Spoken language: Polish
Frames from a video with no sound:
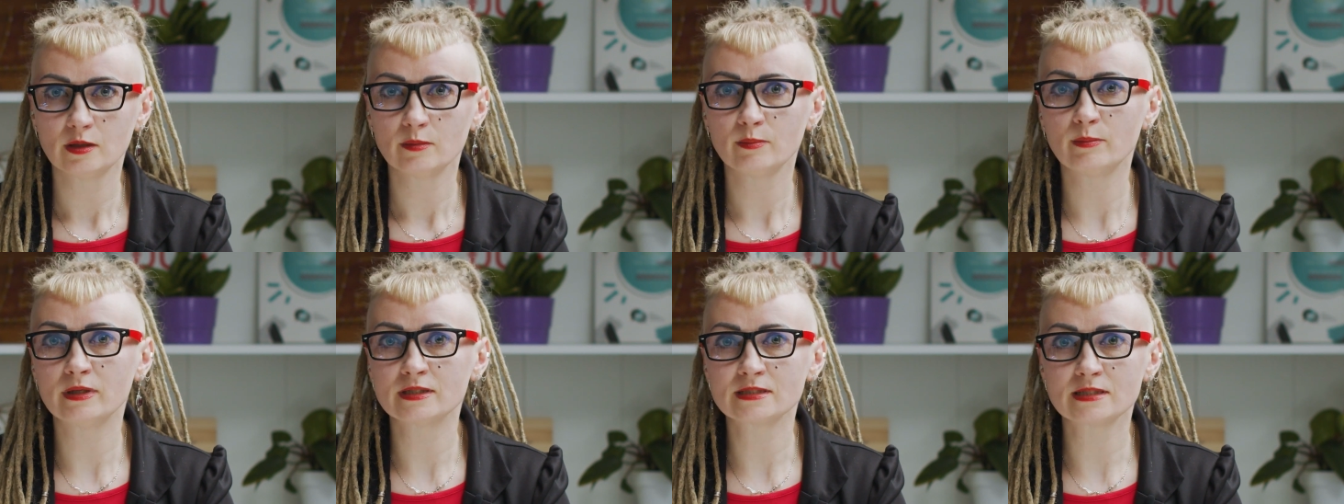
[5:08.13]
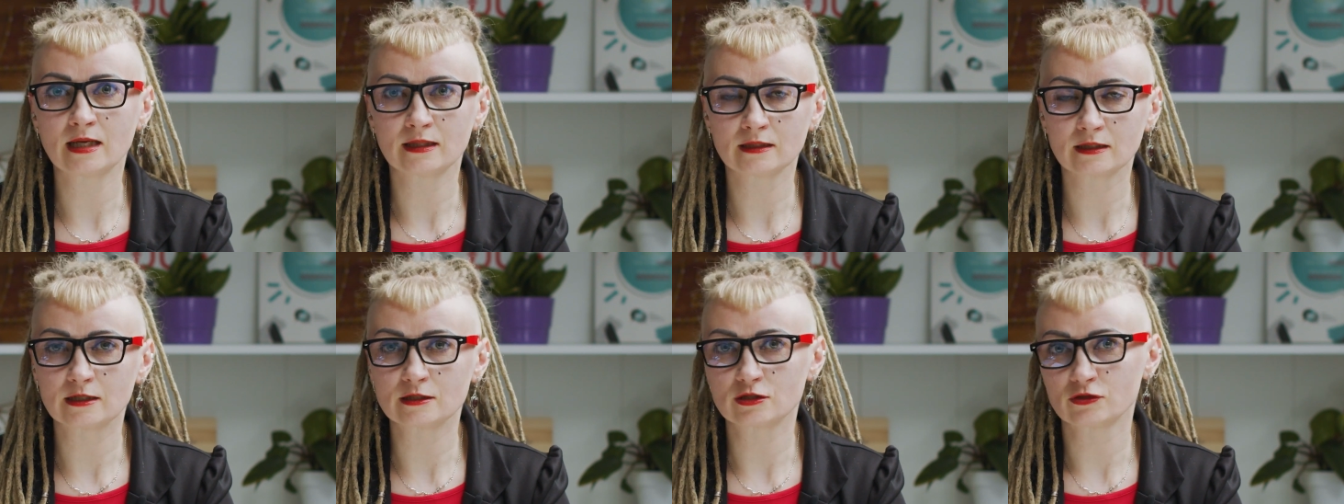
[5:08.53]
bez
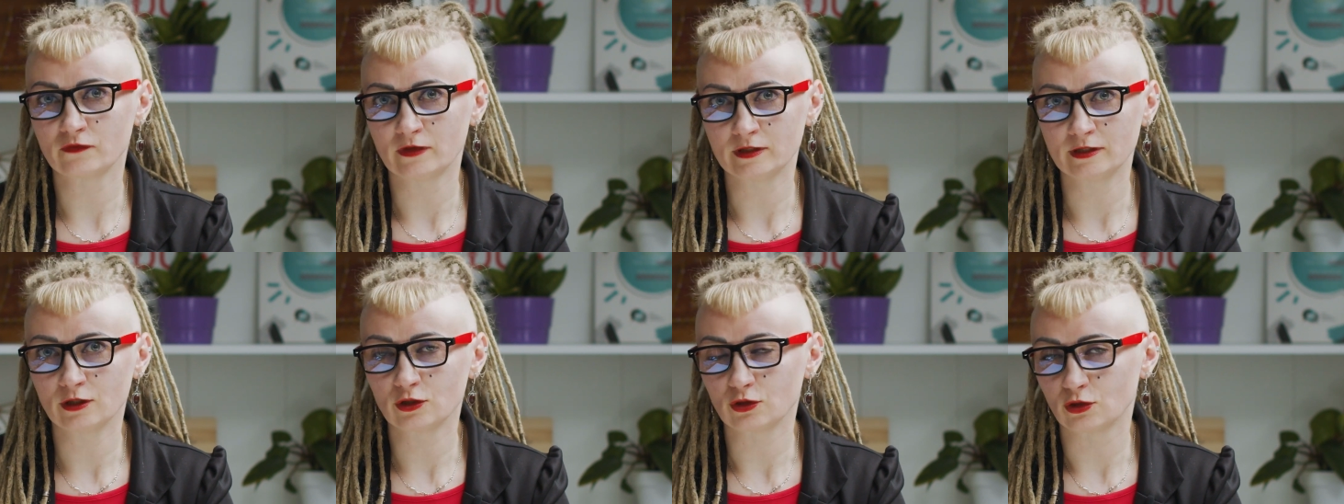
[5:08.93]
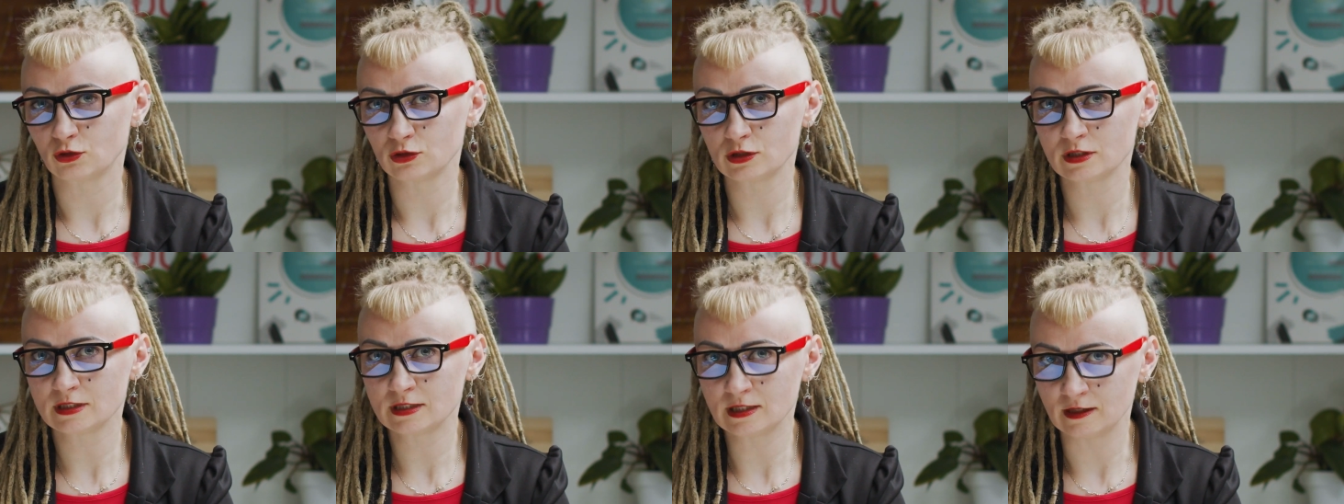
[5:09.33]
angażowania
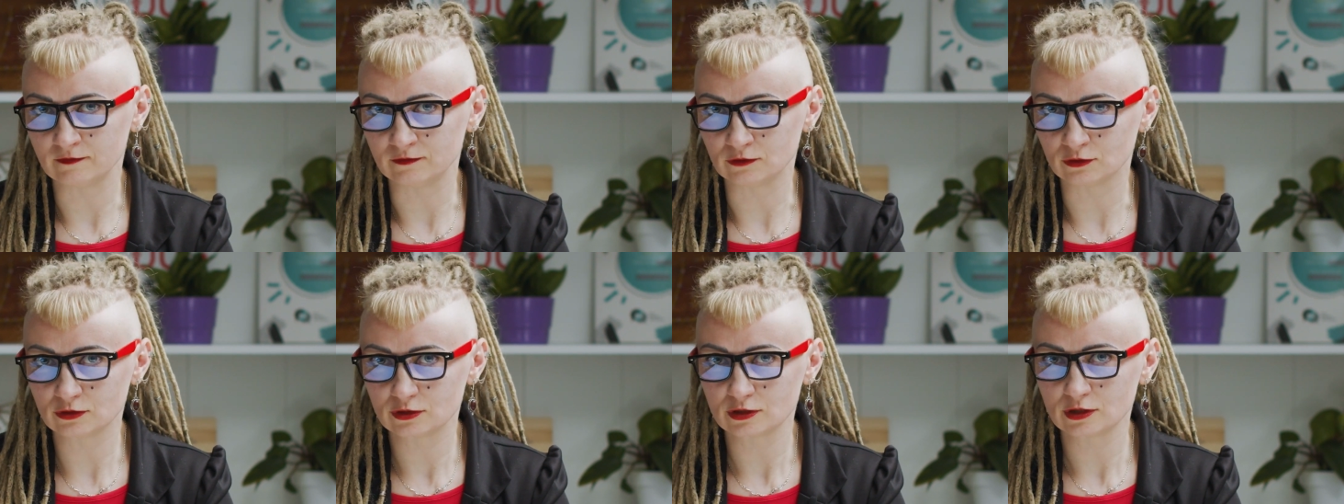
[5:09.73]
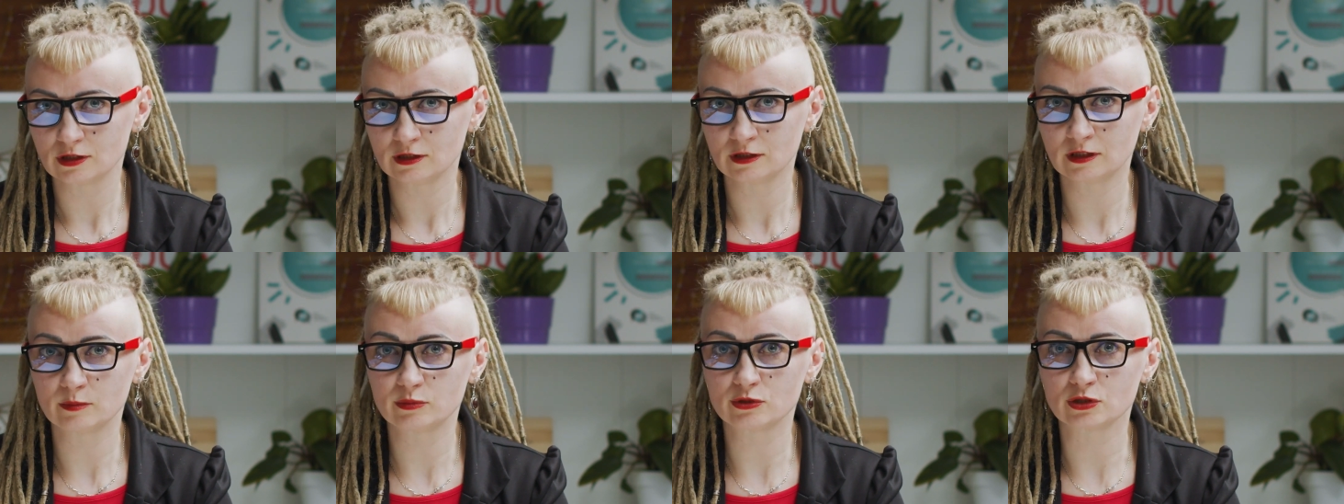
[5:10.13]
kogoś z zewnątrz,
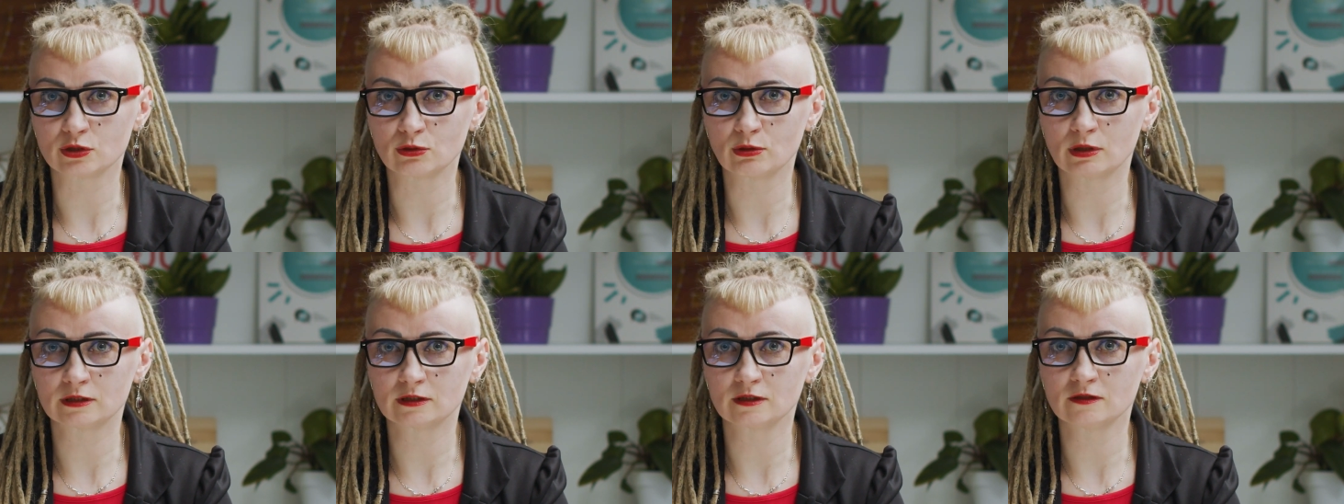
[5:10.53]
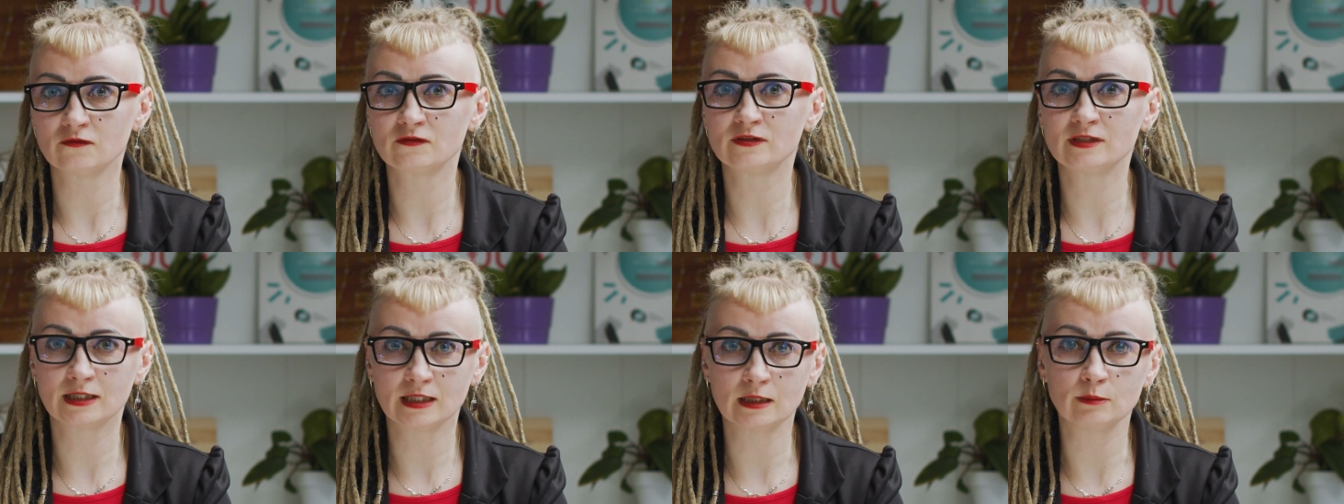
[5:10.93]
np.
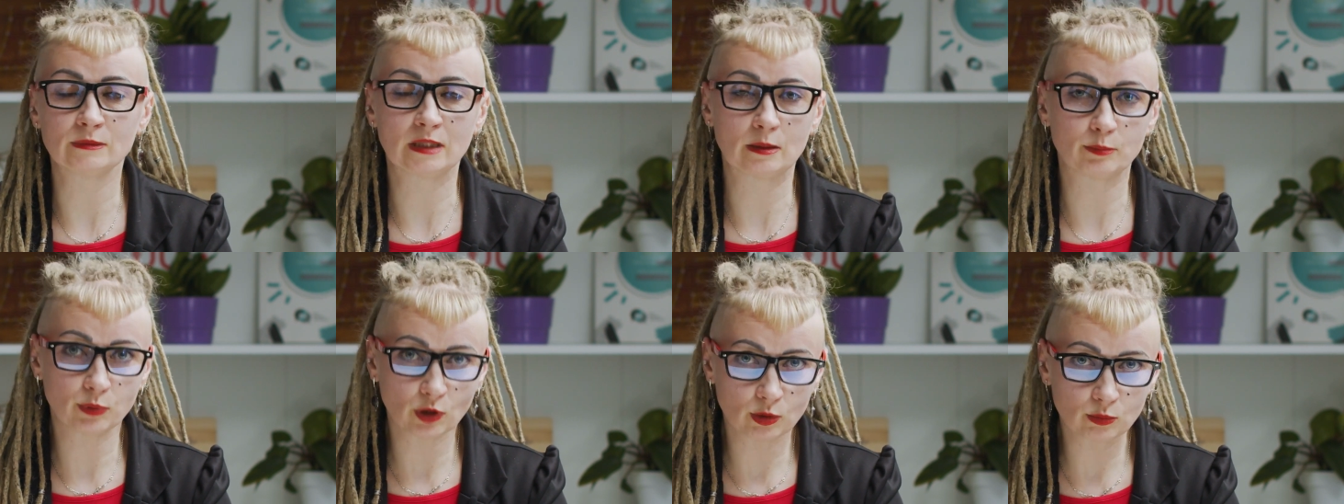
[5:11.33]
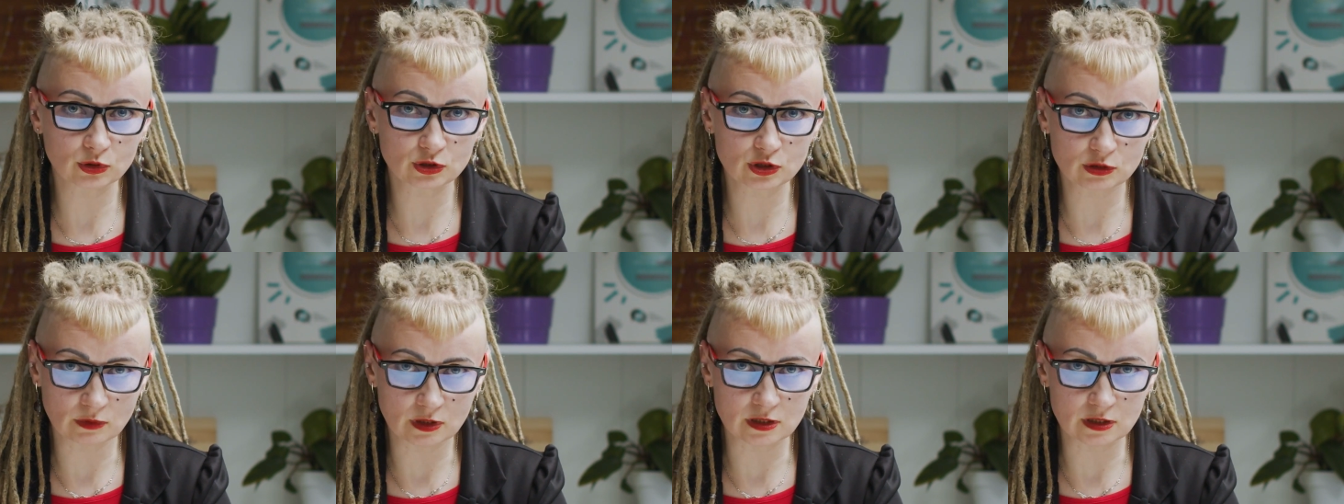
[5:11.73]
wzajemna pomoc